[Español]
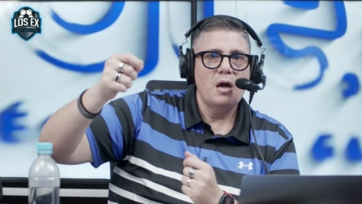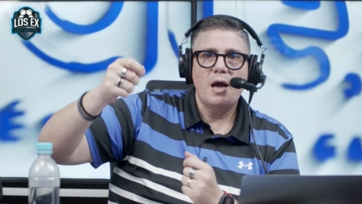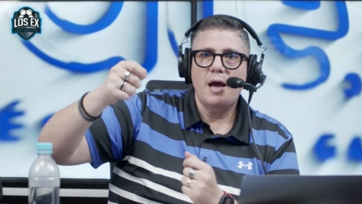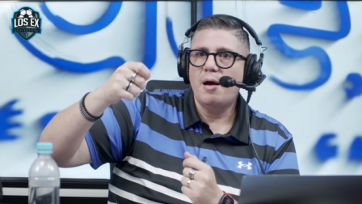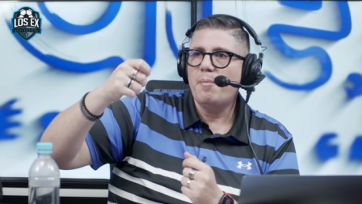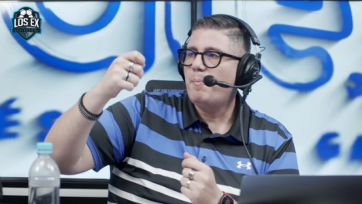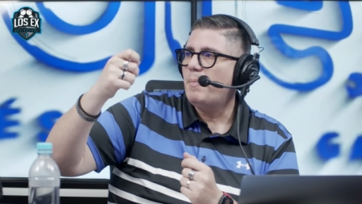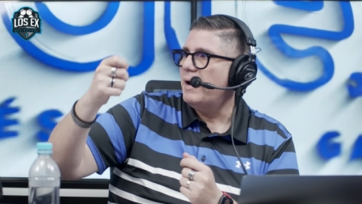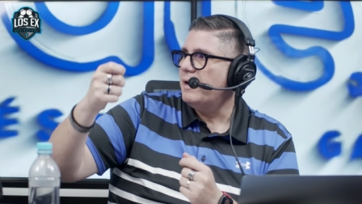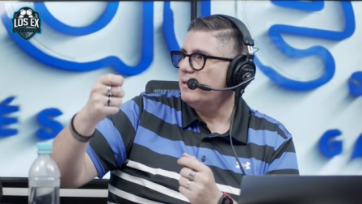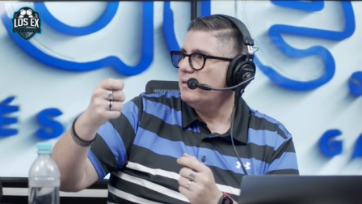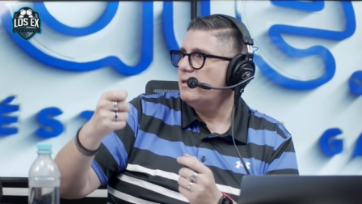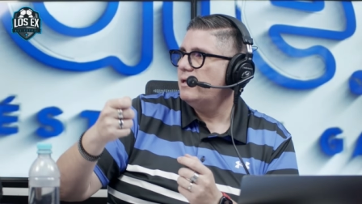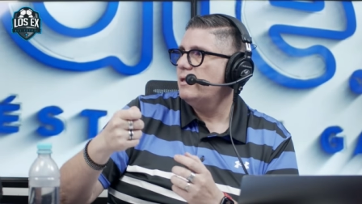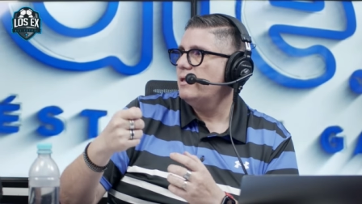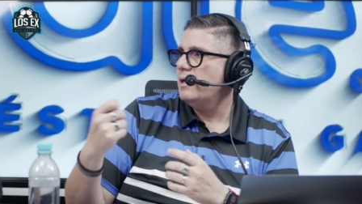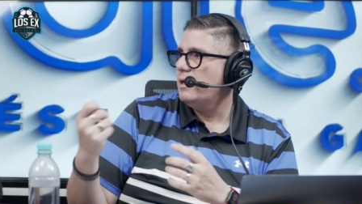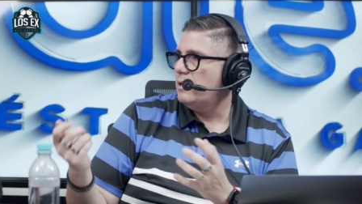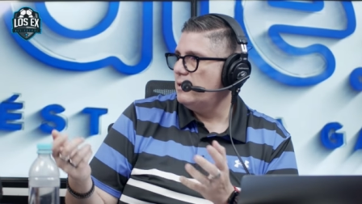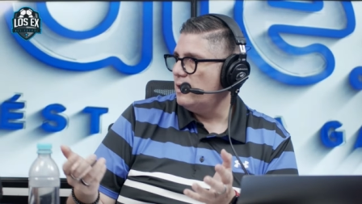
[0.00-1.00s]
aparte
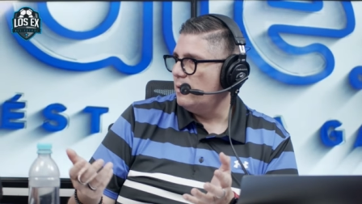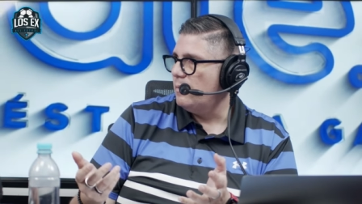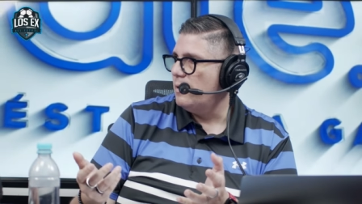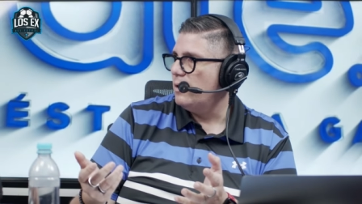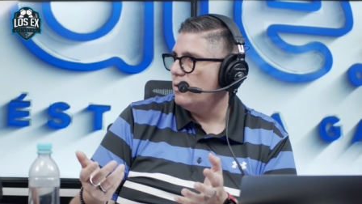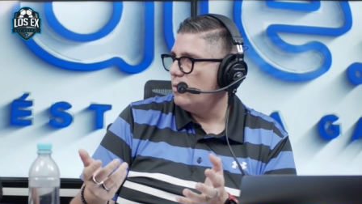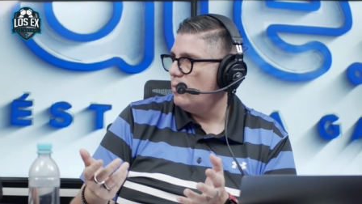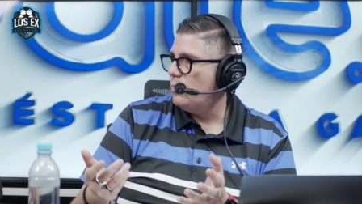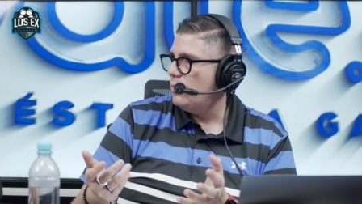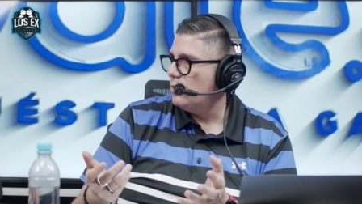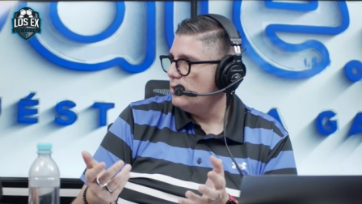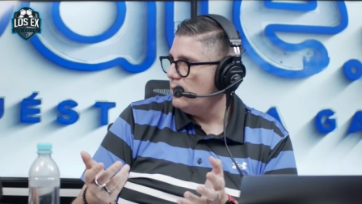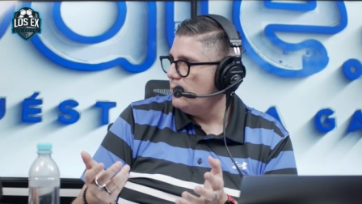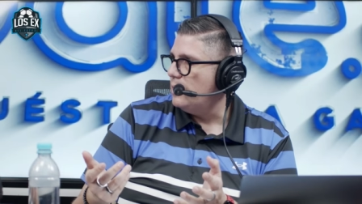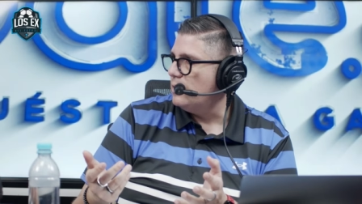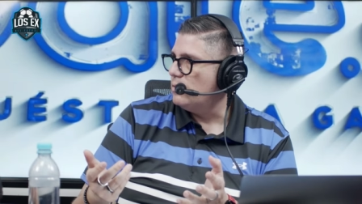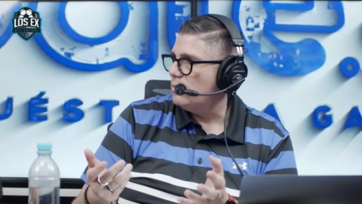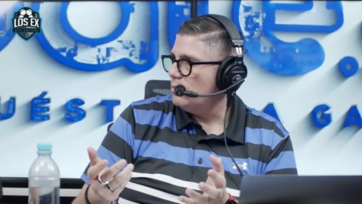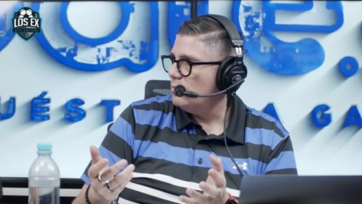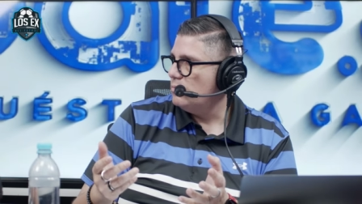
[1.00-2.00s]
del tema del
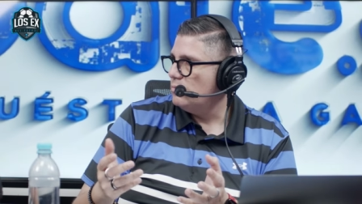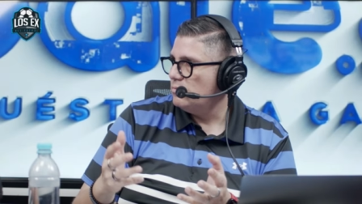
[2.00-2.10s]
comportamiento.